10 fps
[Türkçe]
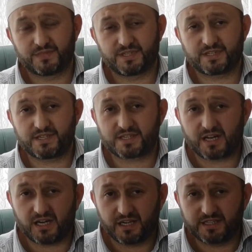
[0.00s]
size
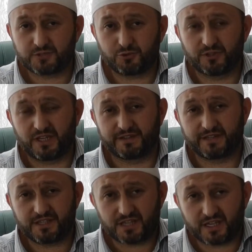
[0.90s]
ait olan
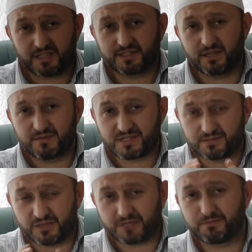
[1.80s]
ticaret
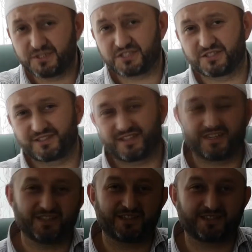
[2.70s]
gemisi batmıştır
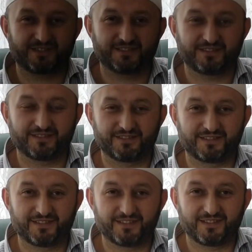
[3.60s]
derler.
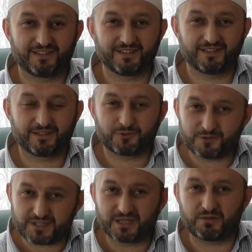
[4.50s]

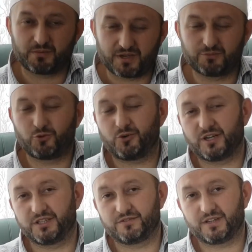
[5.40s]
Koca İmam Ebu
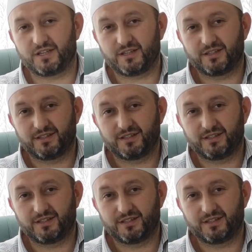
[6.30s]
Hanife